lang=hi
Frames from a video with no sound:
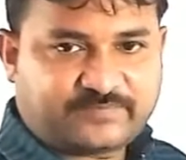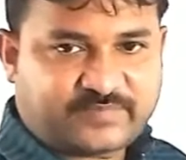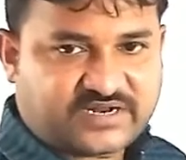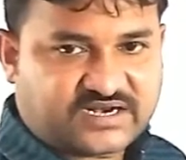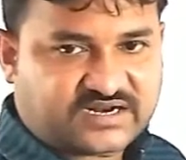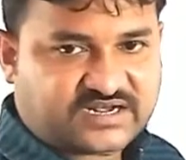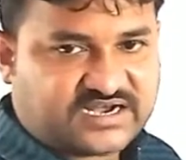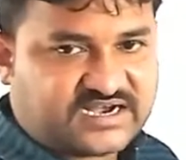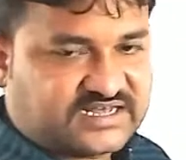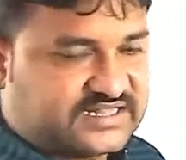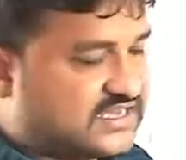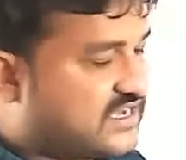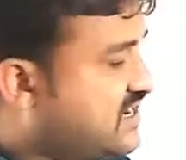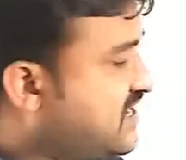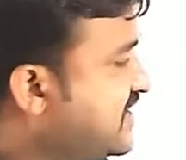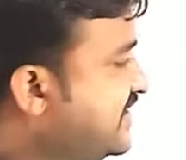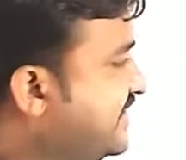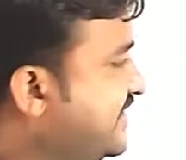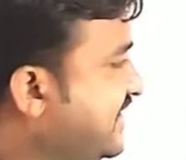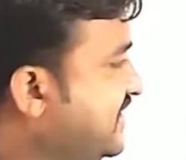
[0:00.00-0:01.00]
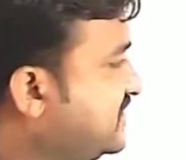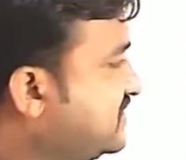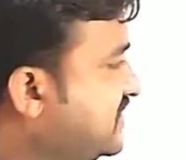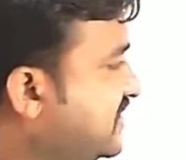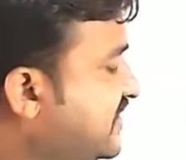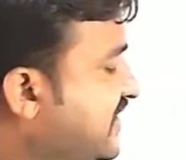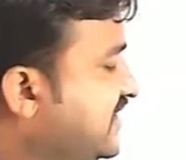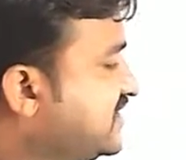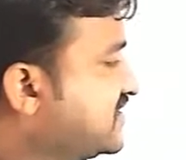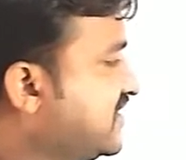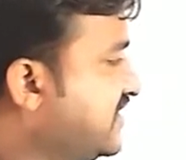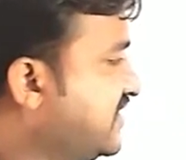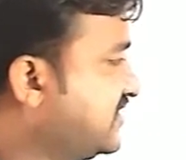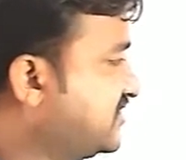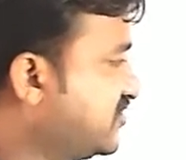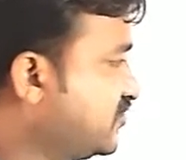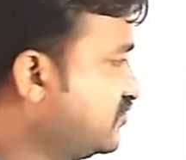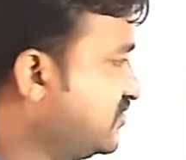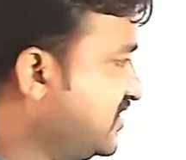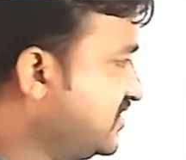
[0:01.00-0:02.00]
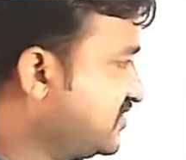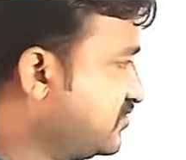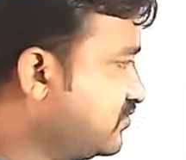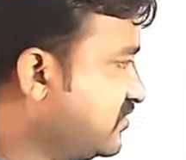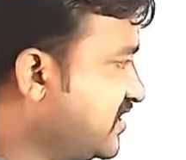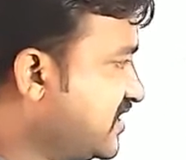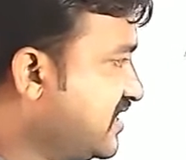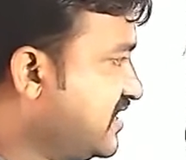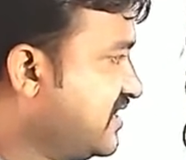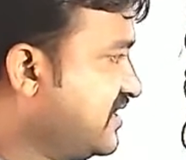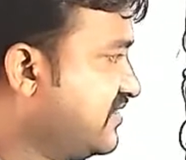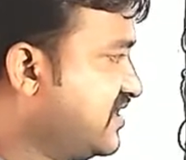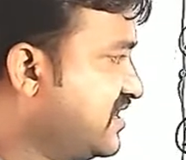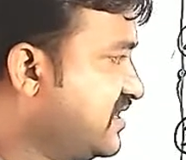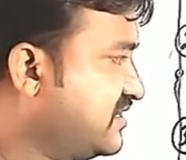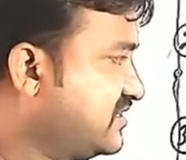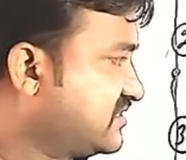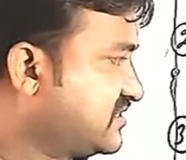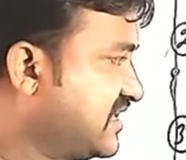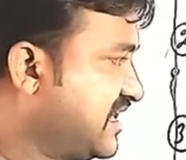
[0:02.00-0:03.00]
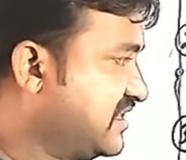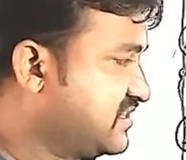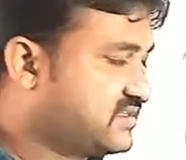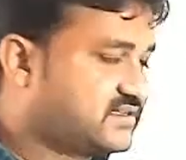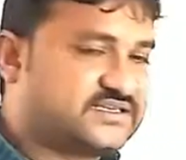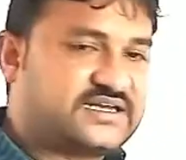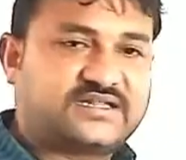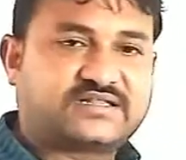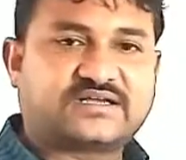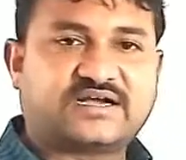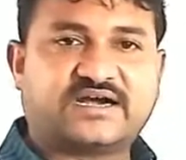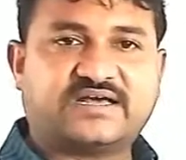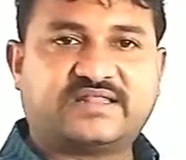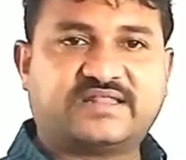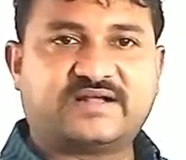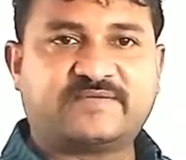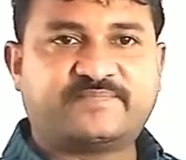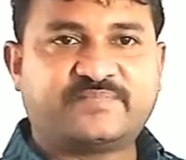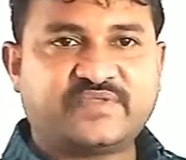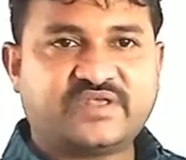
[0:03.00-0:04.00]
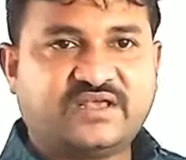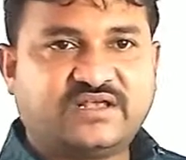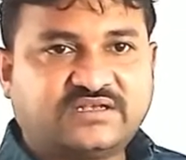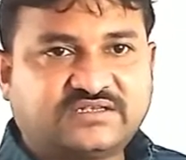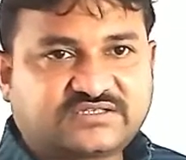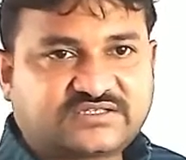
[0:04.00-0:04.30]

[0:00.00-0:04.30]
छप्पन का आधा अट्ठाईस अट्ठाईस का आधा चौदह चौदह का आधा सात सात का आधा